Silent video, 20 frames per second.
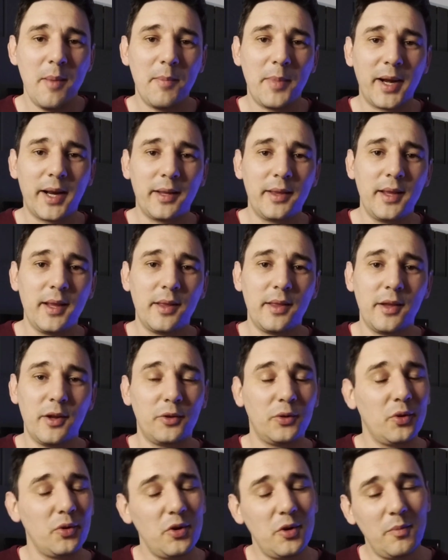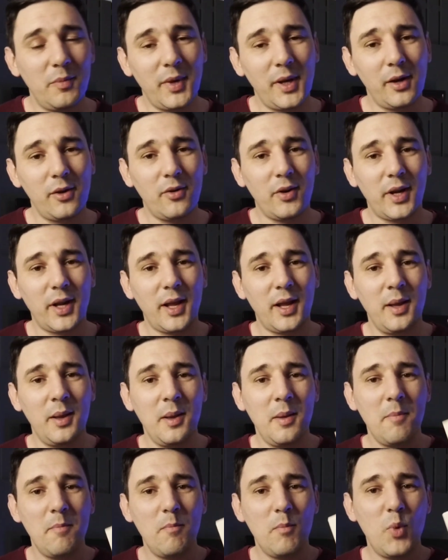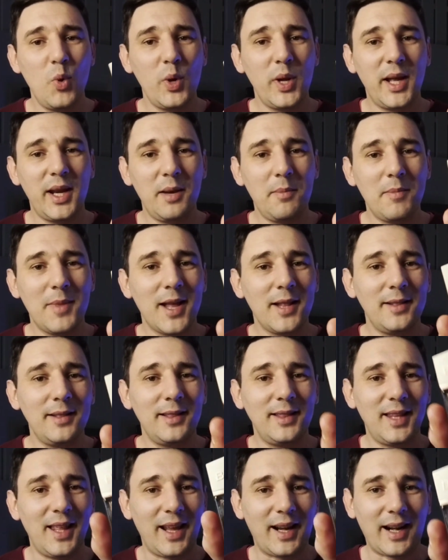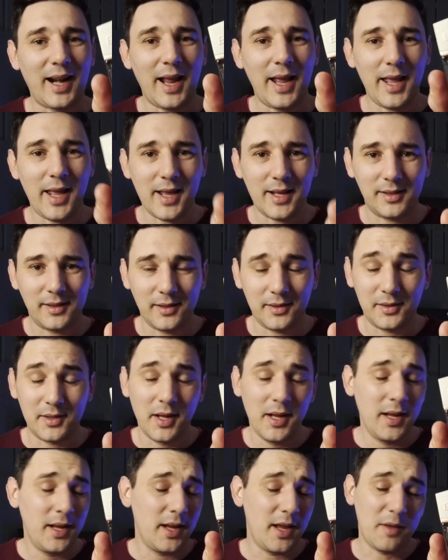para días de otoño-invierno que Bulgari Man Terra Essence.